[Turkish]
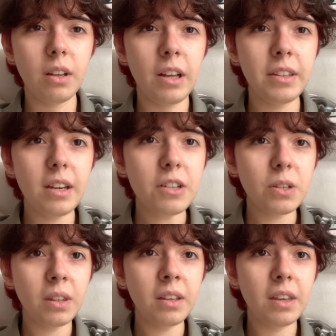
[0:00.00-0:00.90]
Hani
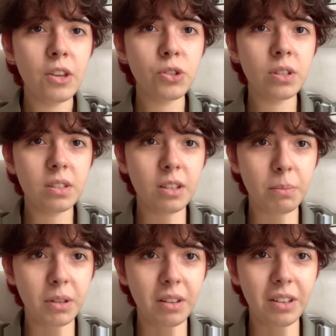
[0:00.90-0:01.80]
gerçekten genç kız
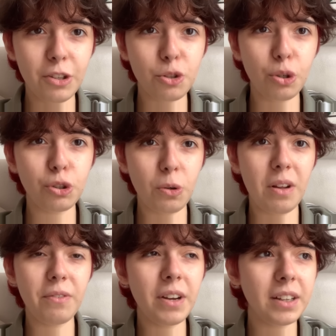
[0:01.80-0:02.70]
gibi yazıyor şu
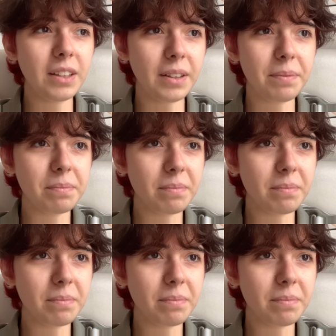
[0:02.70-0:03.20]
an ve hani